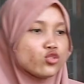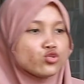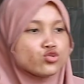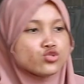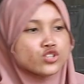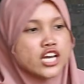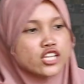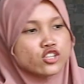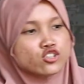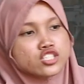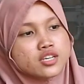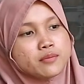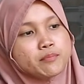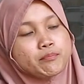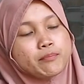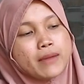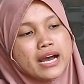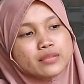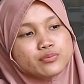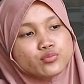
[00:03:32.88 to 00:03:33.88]

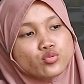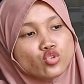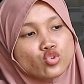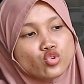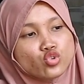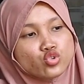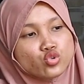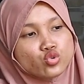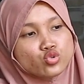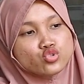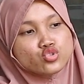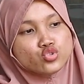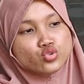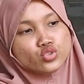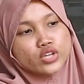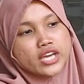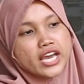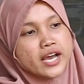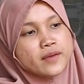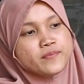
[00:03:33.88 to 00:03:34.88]

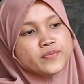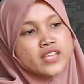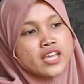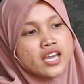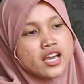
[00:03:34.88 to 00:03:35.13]
747 ya